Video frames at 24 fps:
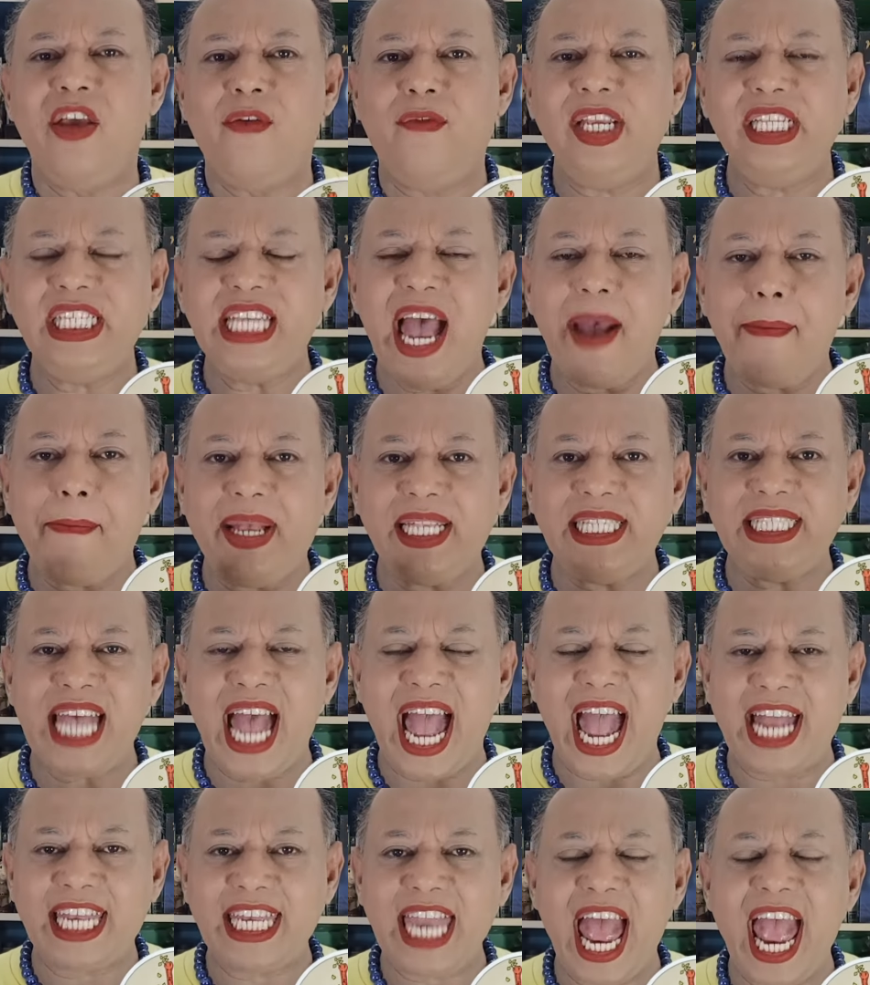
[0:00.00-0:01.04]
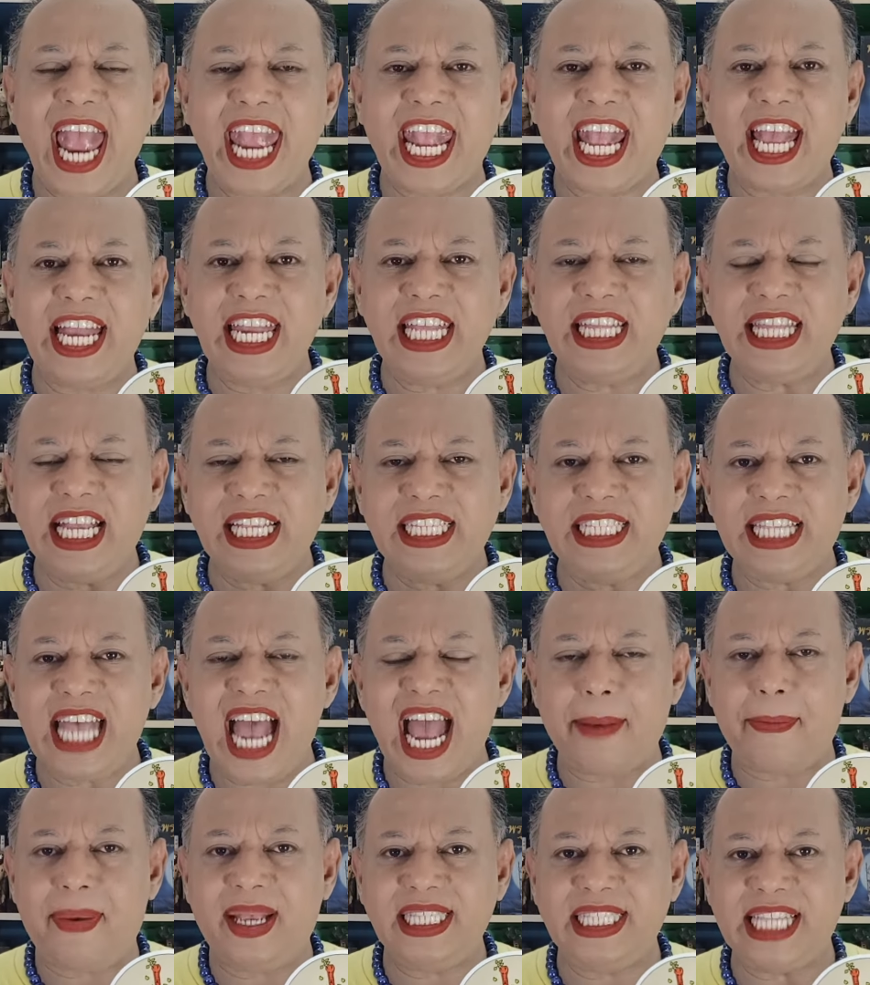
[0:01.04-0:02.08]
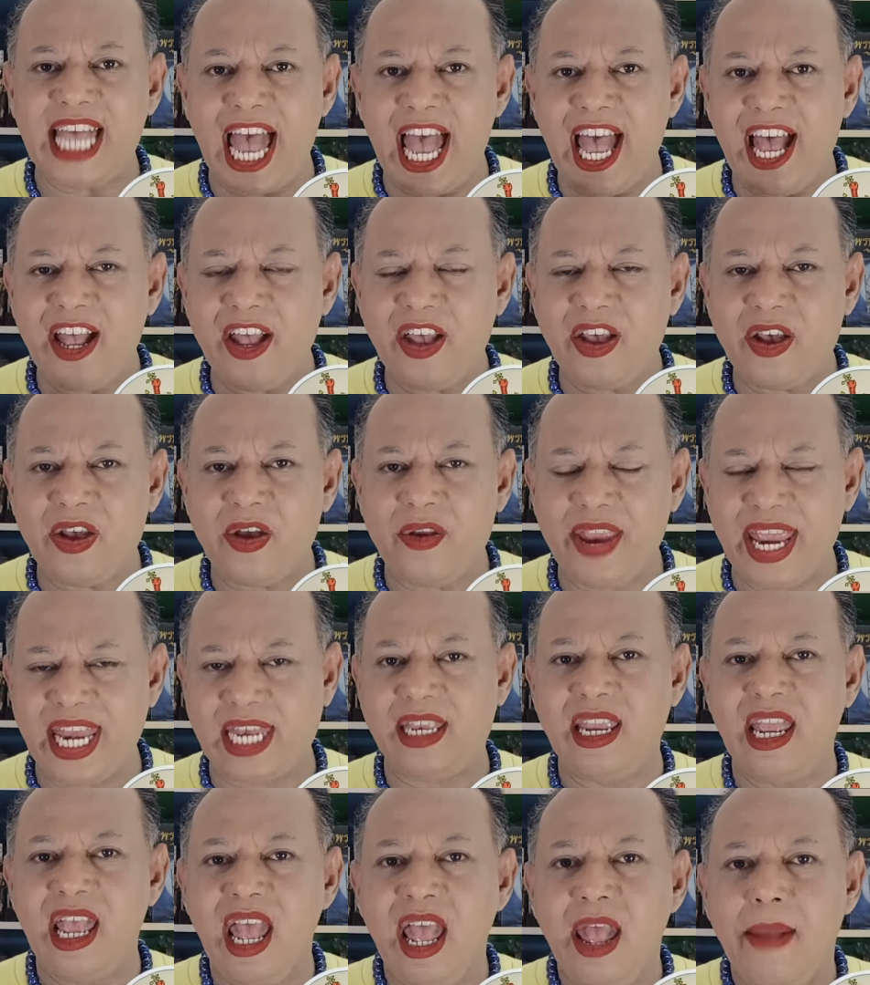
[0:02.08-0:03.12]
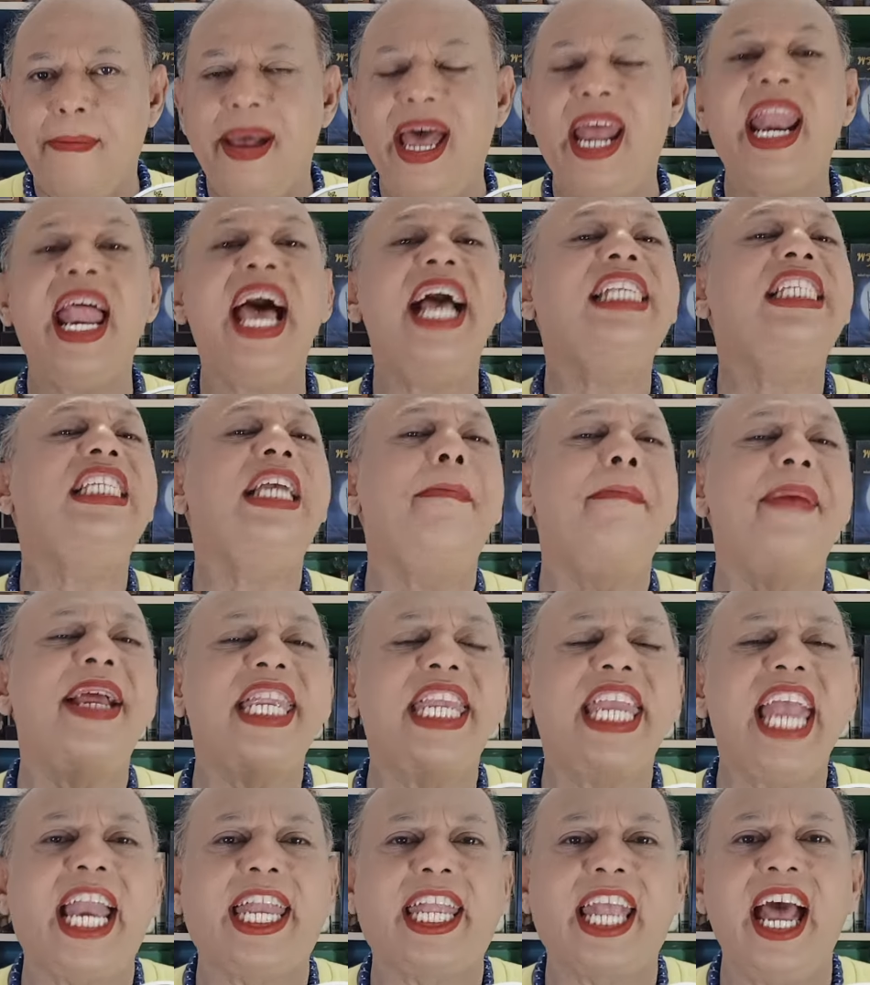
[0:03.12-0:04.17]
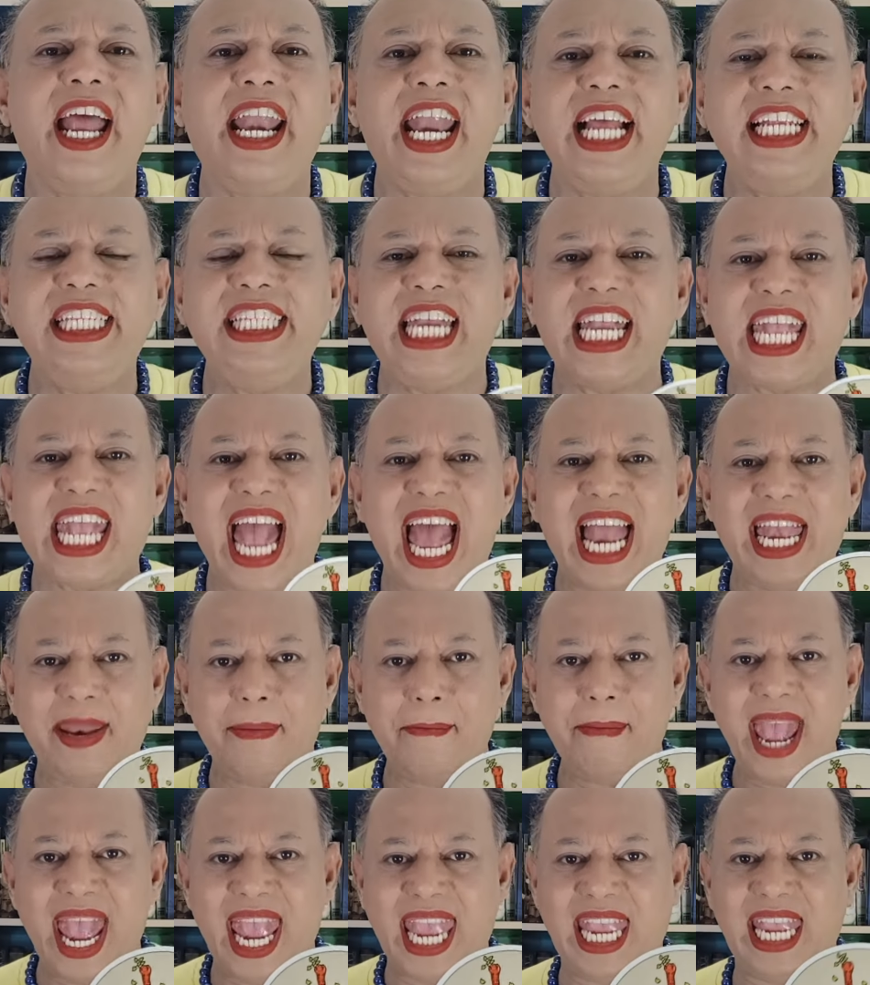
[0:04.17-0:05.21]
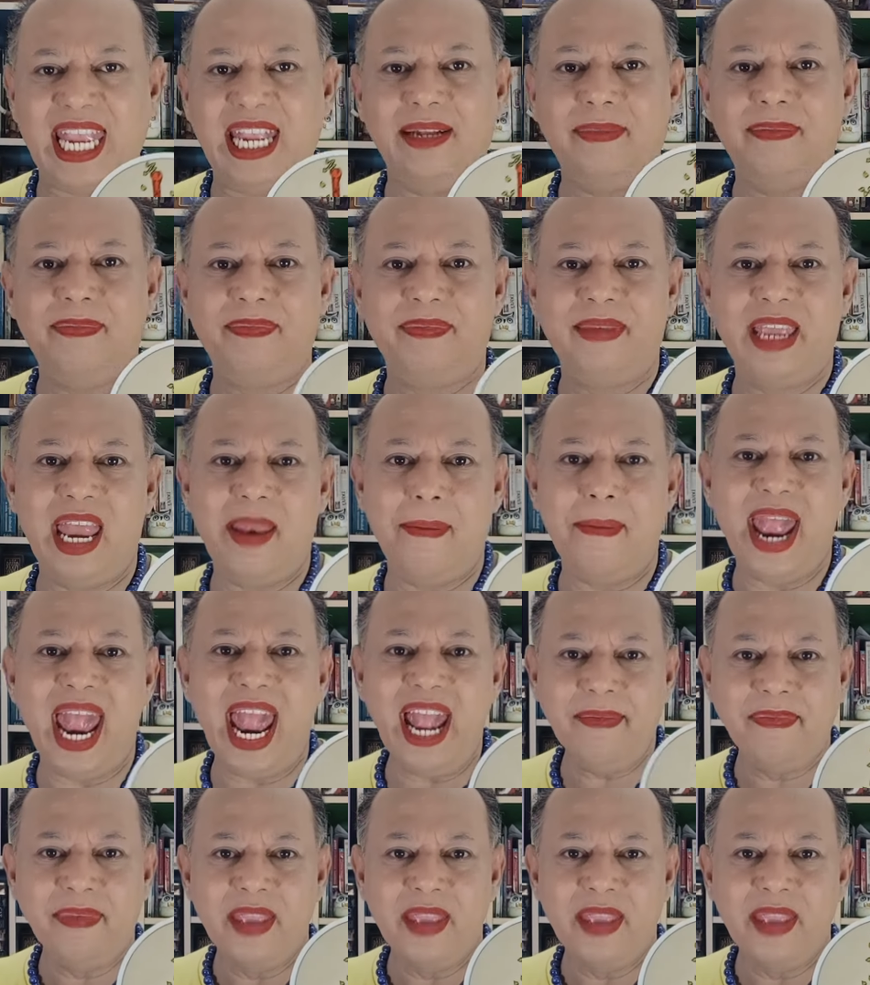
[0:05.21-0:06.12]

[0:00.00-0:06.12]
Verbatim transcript: วิชาภาษาไทยคณิตศาสตร์ ภาษาอังกฤษ พระราชบัญญัติข้าราชการใหม่็นไหม